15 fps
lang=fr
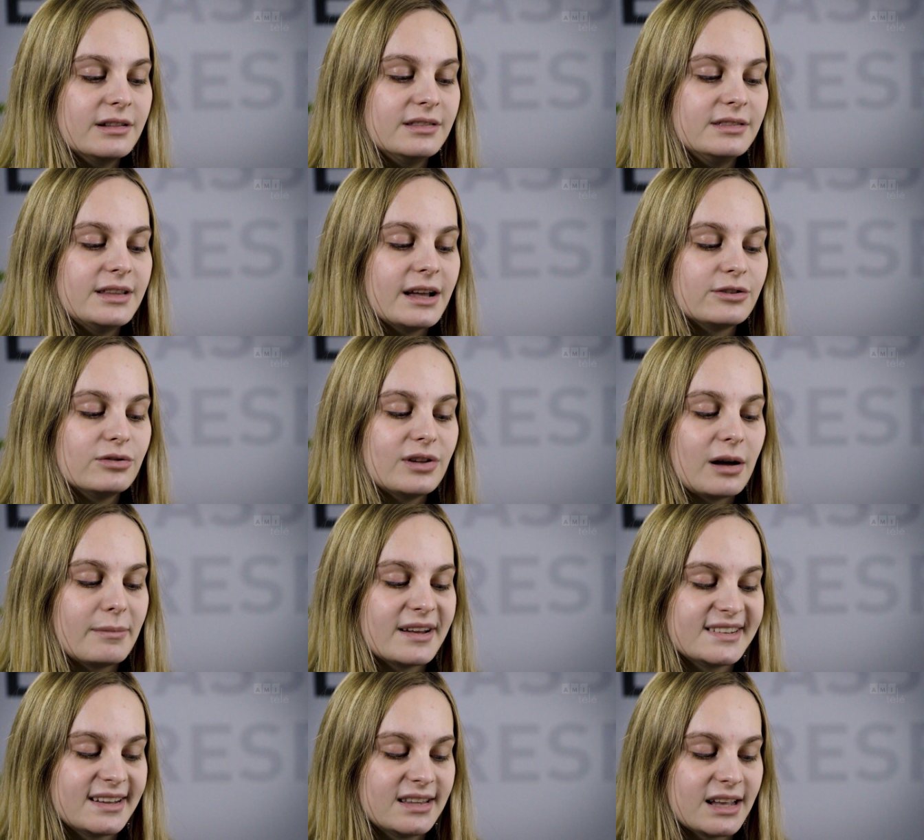d'être une
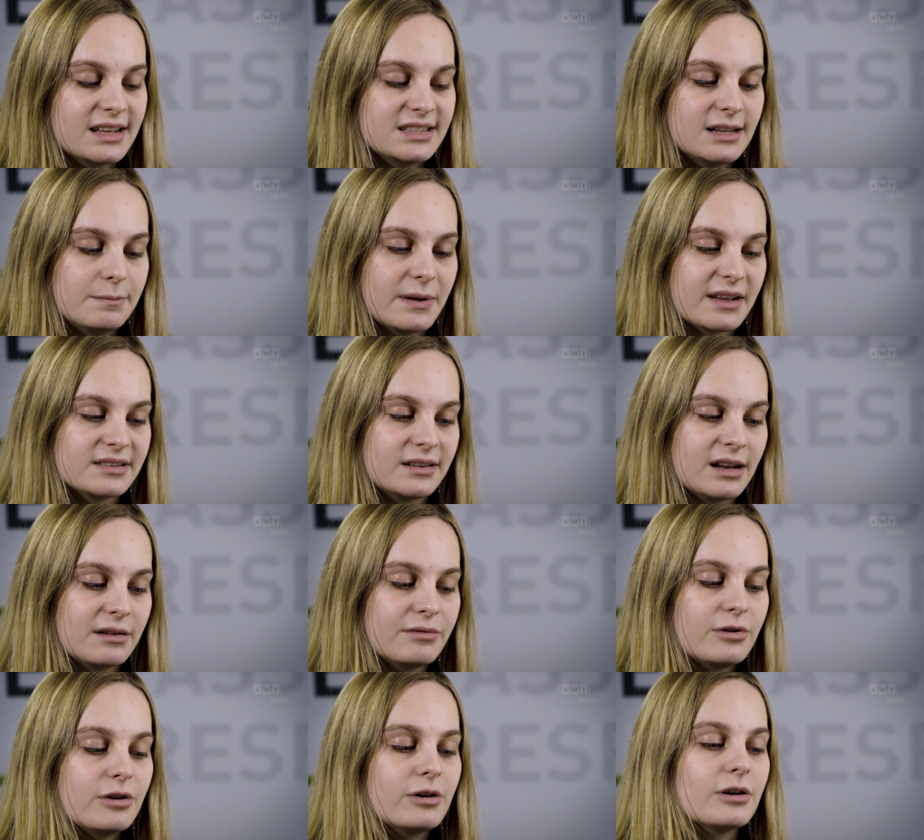ambassadrice des personnes
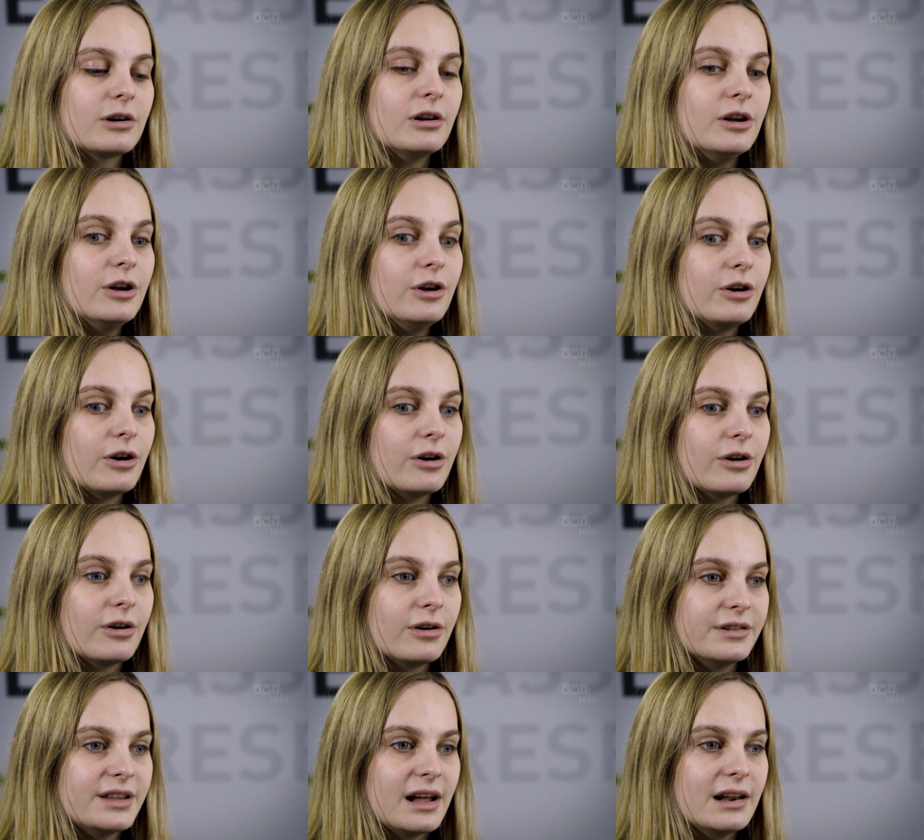aveugles,
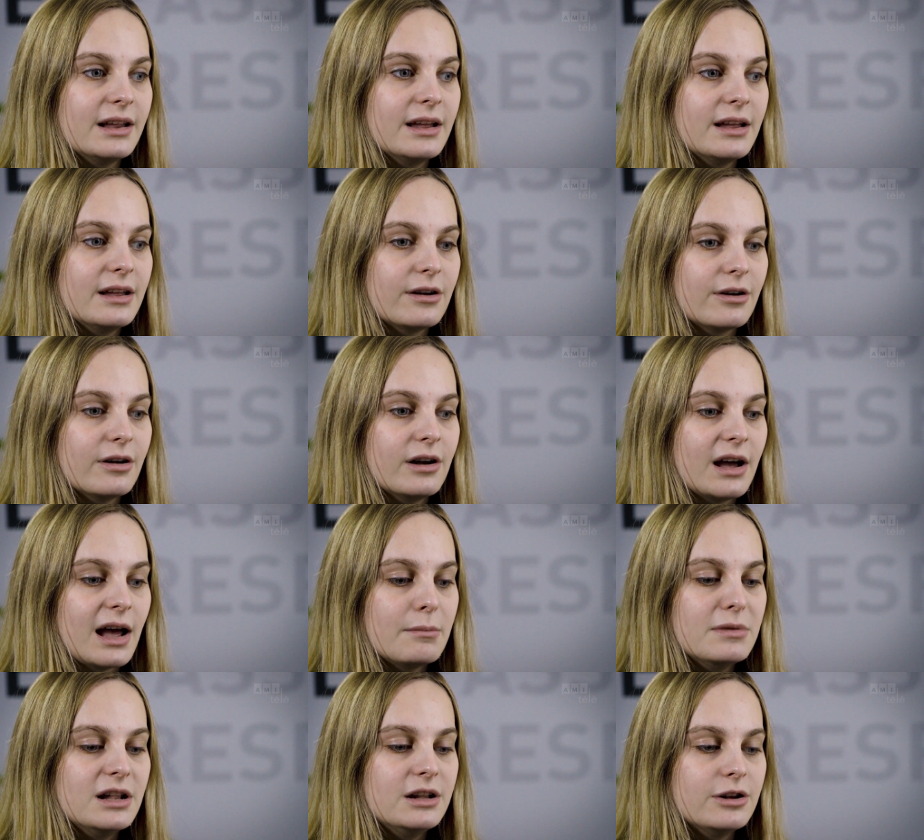euh, d'aller euh,
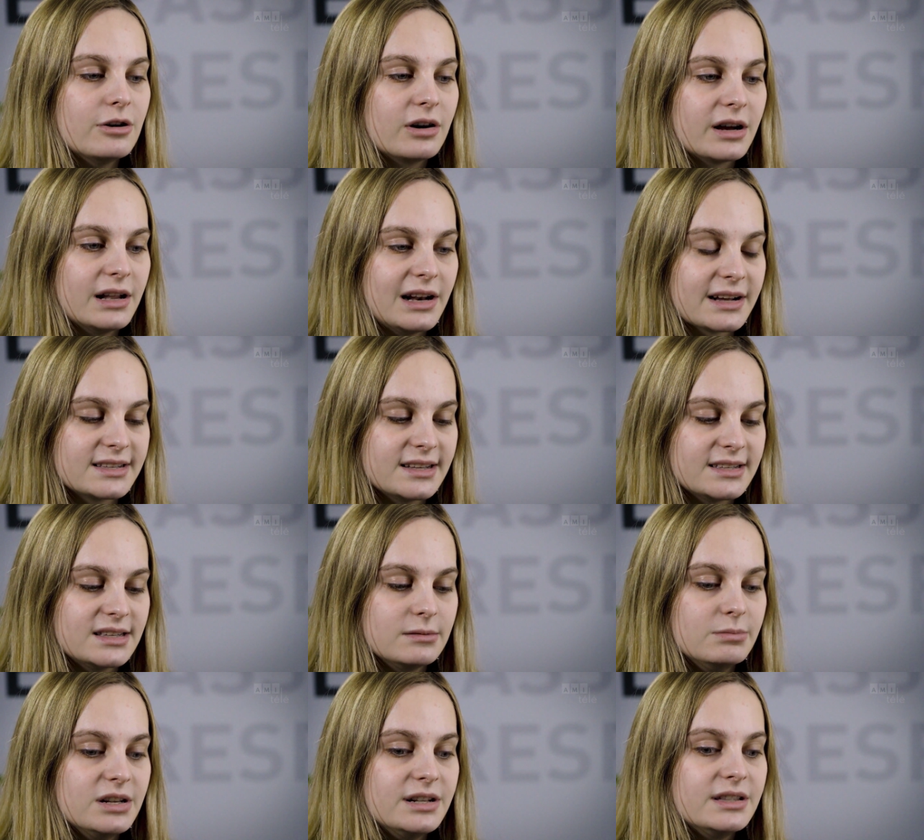améliorer
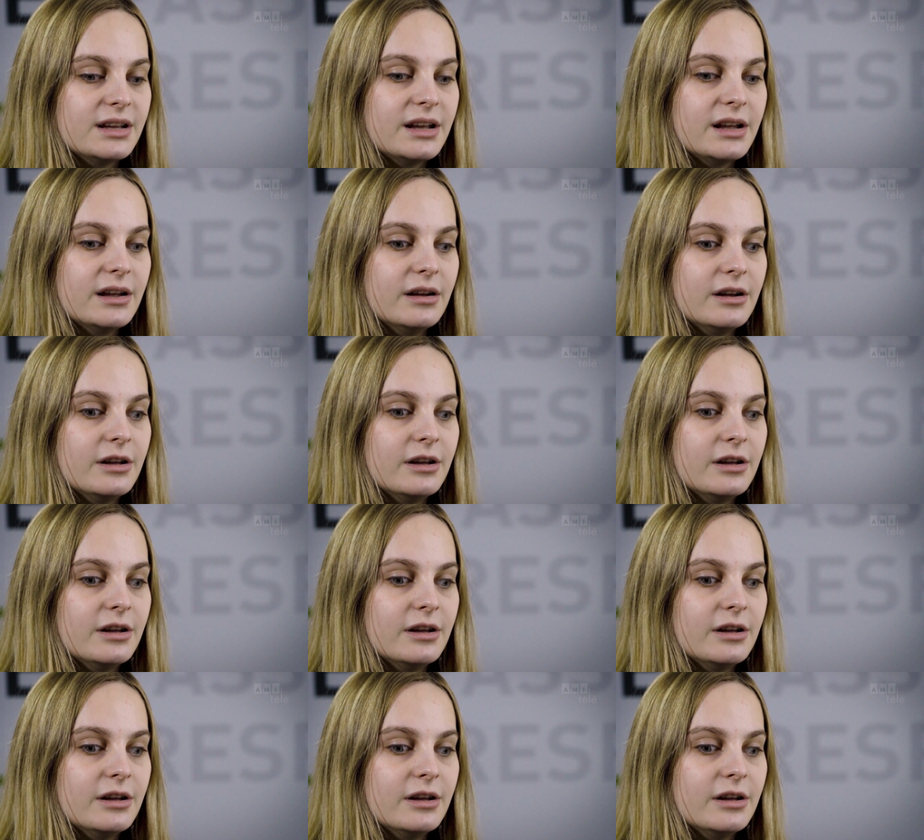l'accessibilité.